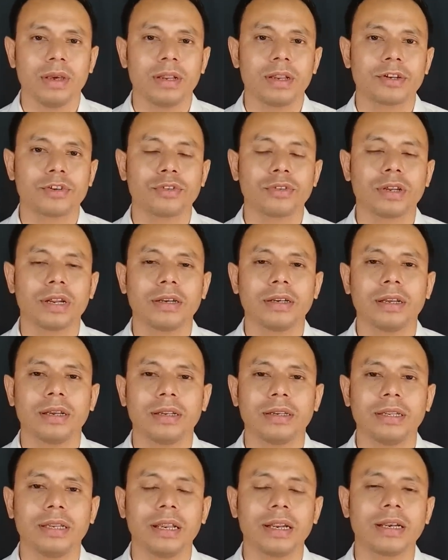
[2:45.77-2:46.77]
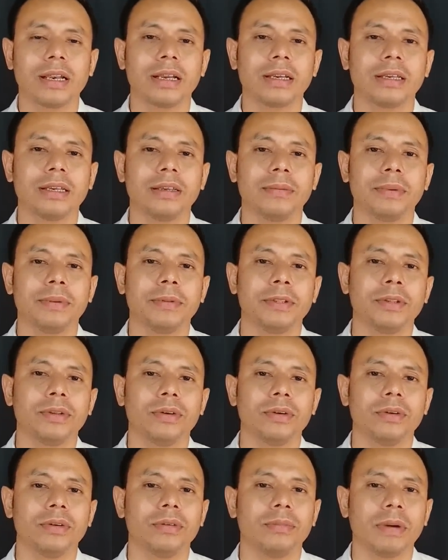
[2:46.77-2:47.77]
রেশন কার্ড ডিলার নাকি বিভিন্ন
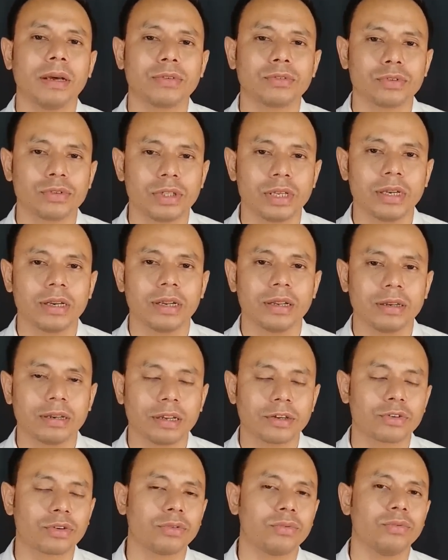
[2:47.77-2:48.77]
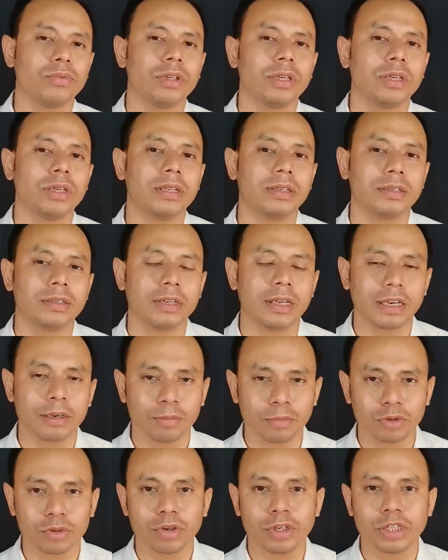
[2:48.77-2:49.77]
মানুষদের রেশন উনি ঠিক
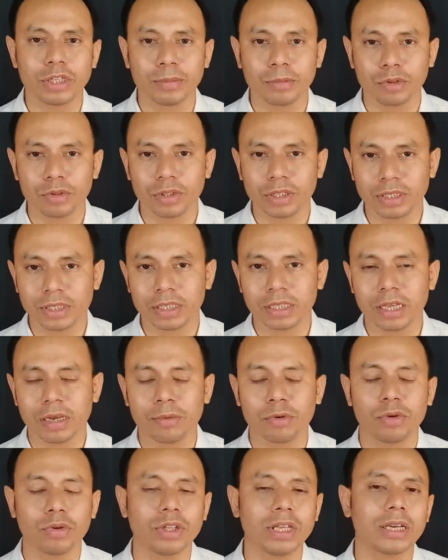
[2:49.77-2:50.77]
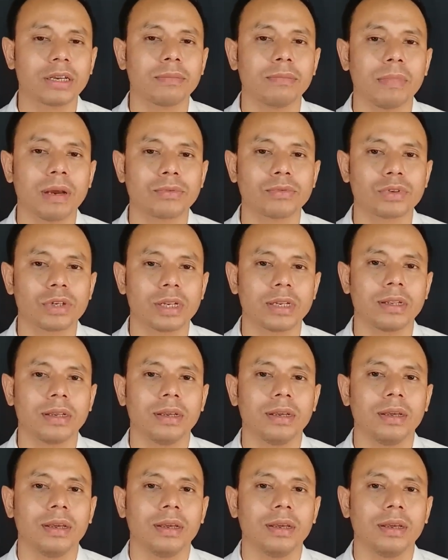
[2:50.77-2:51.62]
মতো রীতিমতো দিচ্ছেন না এবং অনেক মানুষের